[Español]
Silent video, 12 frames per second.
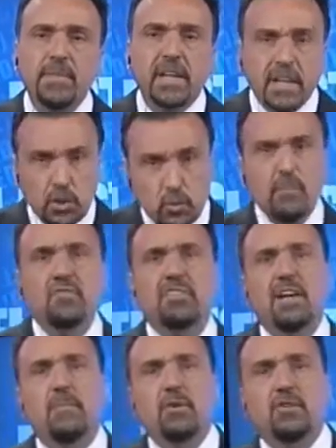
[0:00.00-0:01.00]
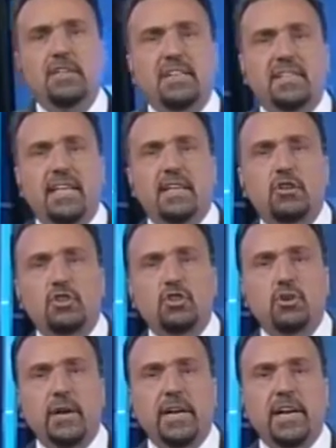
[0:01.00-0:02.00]
estuvimos en la protesta del
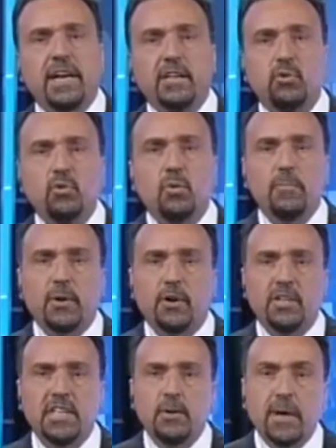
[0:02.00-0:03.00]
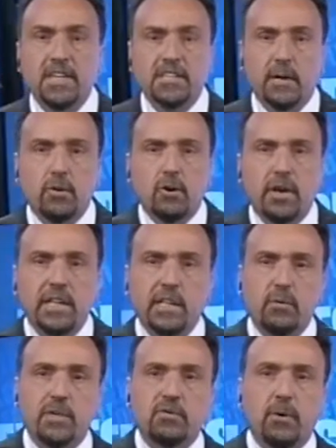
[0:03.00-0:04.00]
8N, estuvo el periodista Iván Jabrowski de
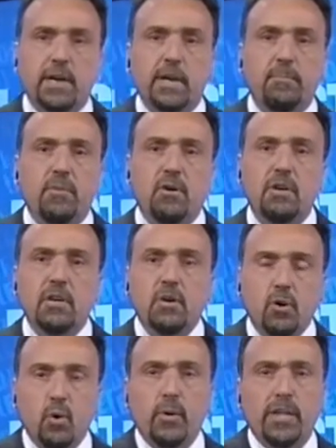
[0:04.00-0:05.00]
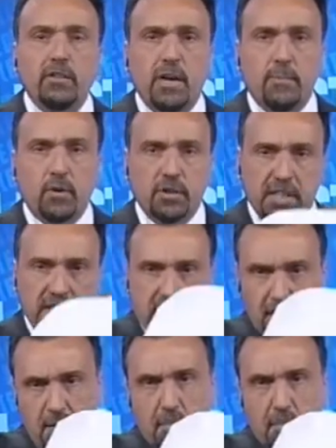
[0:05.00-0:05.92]
nuestro equipo cubriendo la protesta.